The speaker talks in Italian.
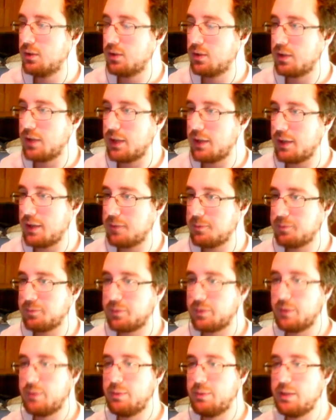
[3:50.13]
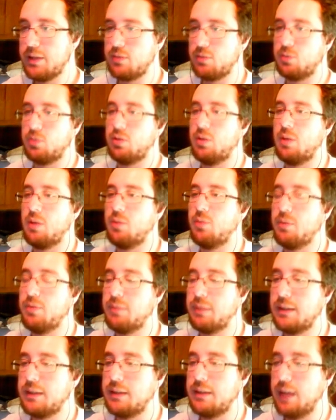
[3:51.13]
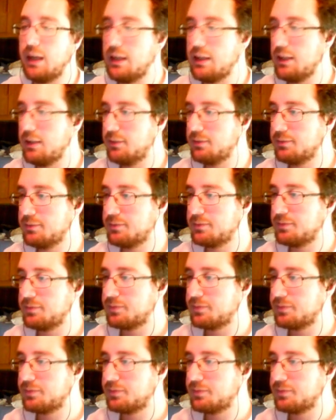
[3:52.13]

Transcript: ok benissimo siamo in battaglia